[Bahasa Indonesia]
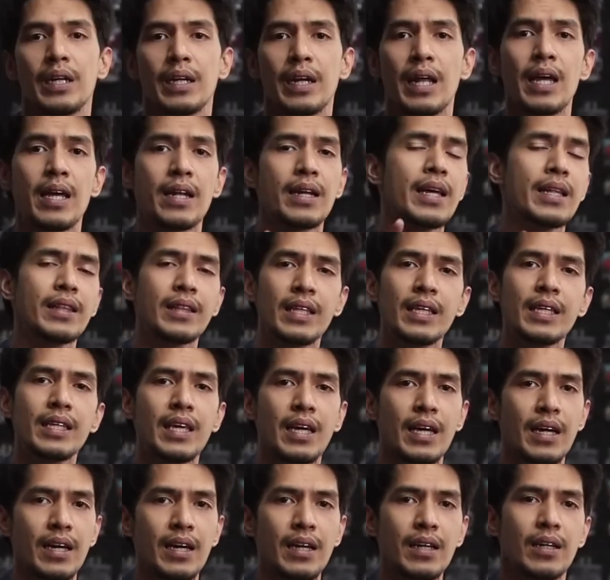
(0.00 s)
Nah,
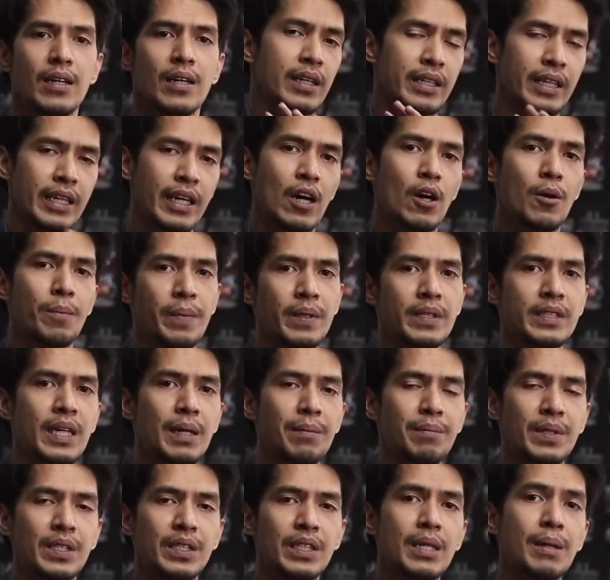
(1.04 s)
nantinya ketika open
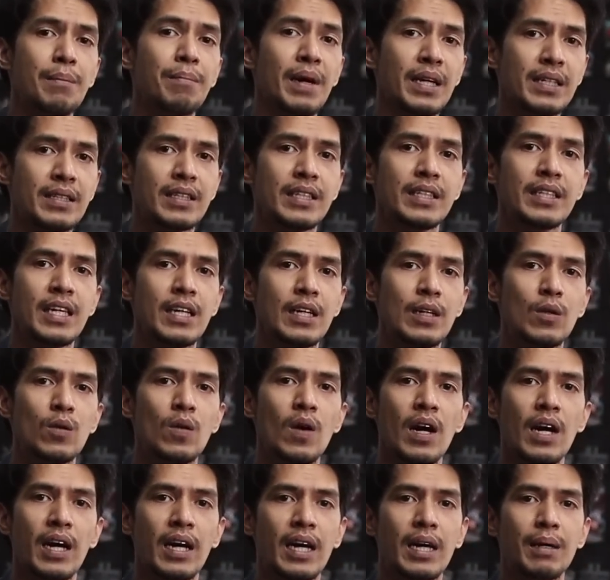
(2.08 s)
submission, pastinya
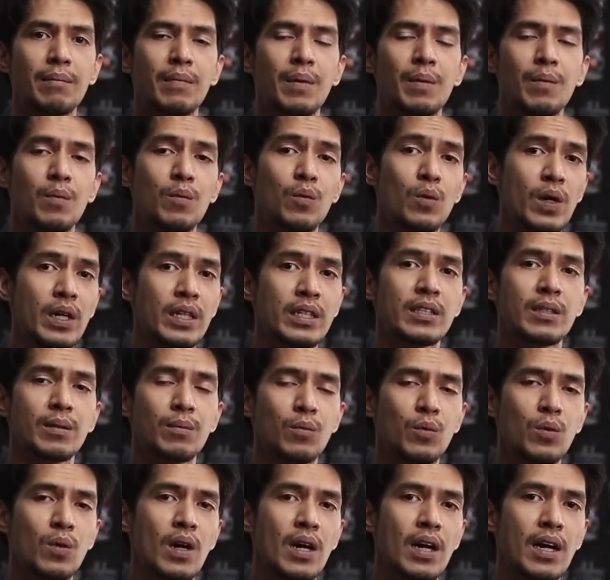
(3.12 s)
gue akan membuat
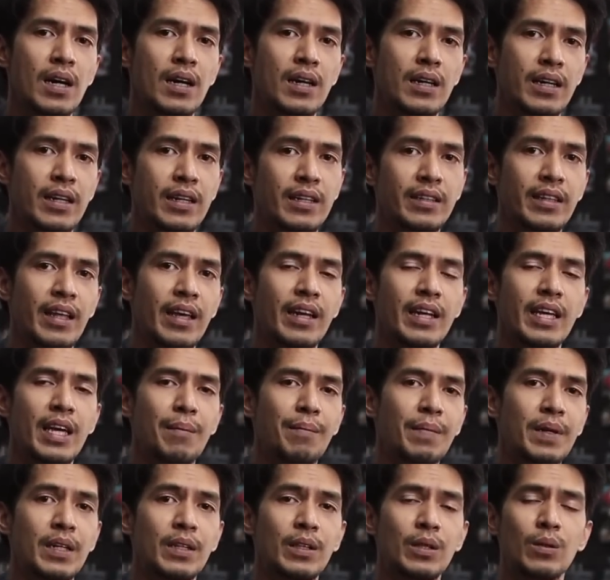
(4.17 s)
sebuah kriteria
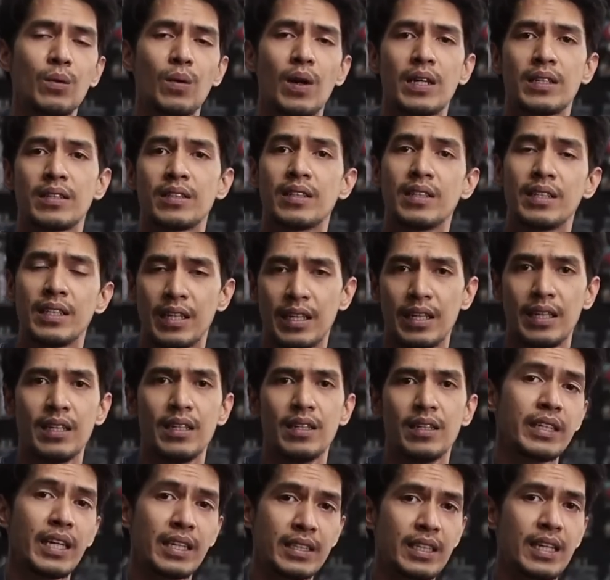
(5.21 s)
penentuan sendiri.
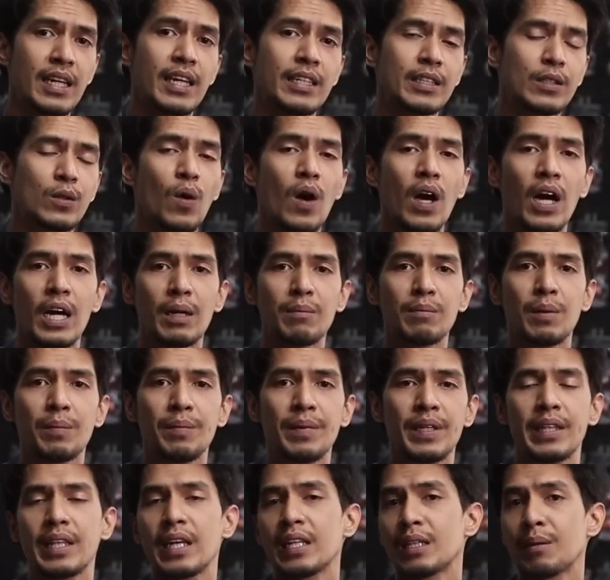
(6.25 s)
Yang jelas, gue akan
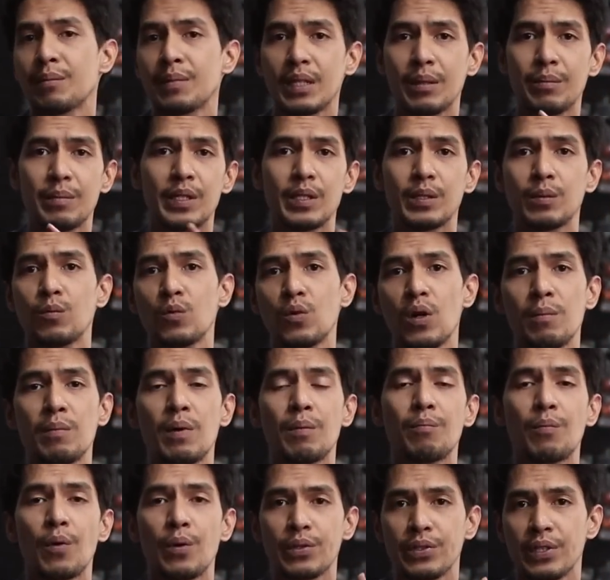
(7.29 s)
meminta teman-teman semua
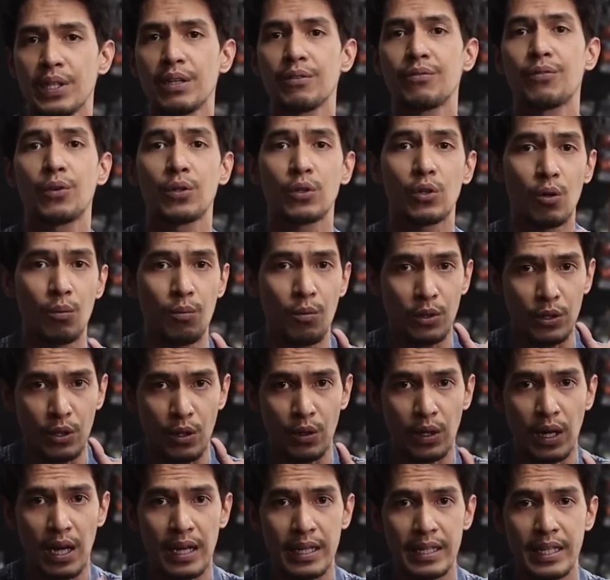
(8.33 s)
memposting foto
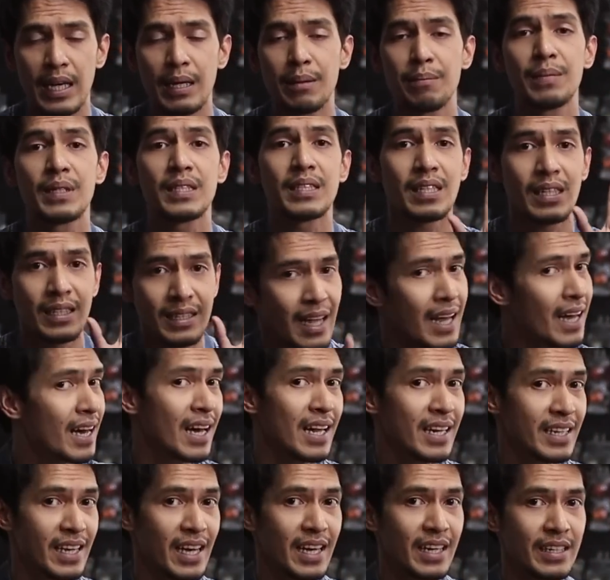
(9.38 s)
motor kalian beserta
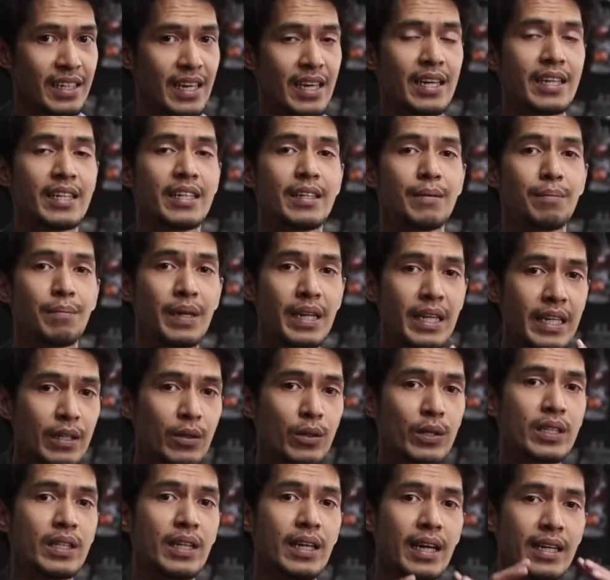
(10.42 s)
kaliannya
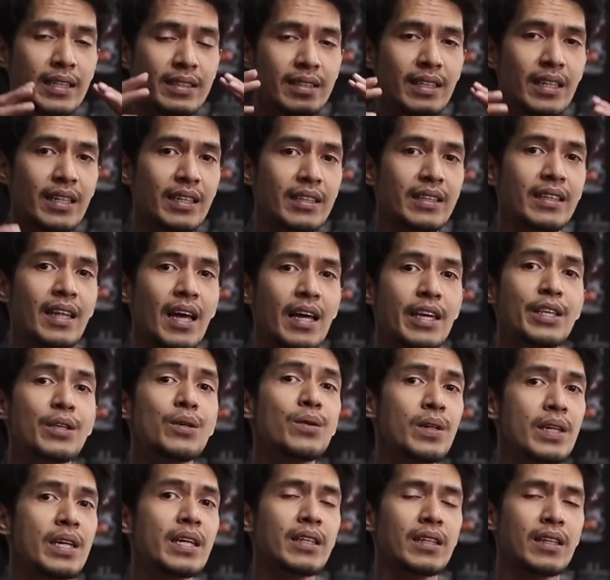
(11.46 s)
berikut dengan cerita
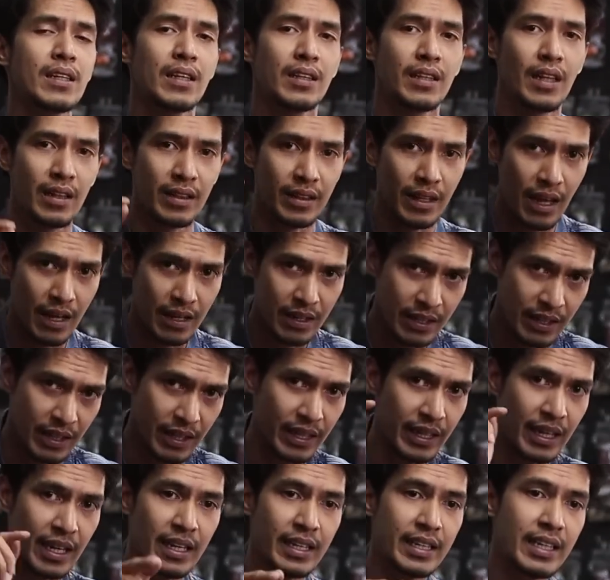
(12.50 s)
unik tentang
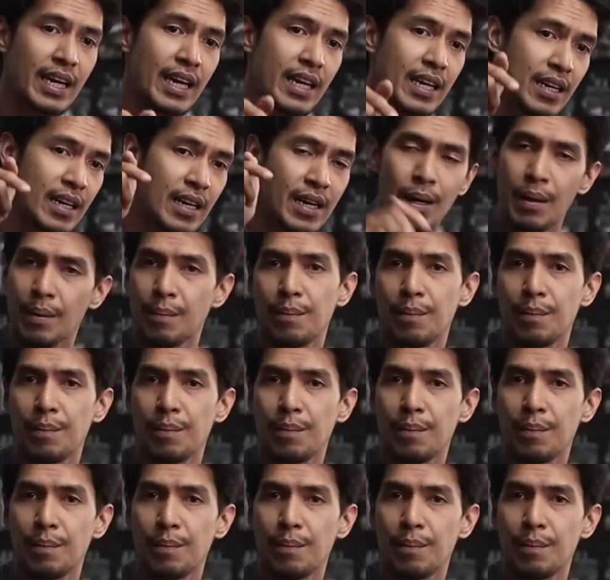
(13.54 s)
diri kalian